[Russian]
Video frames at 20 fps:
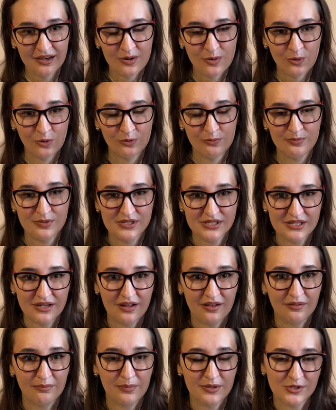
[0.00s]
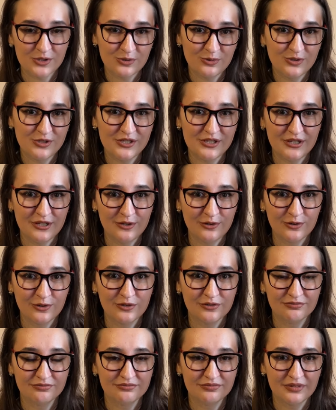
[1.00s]
Он писал, по сути,
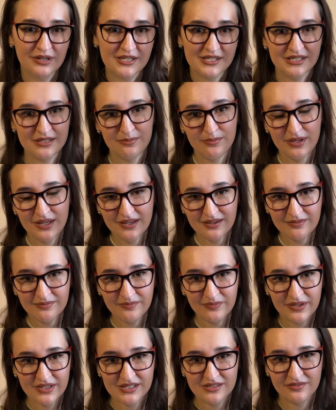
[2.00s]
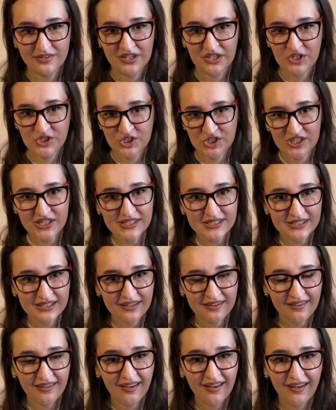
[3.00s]
ее о себе, о своей
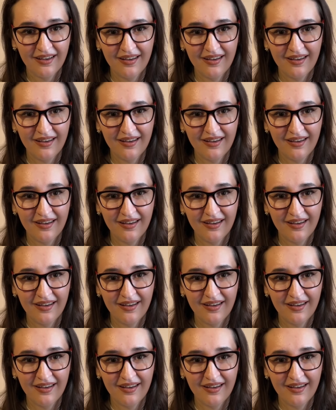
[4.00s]
жизни.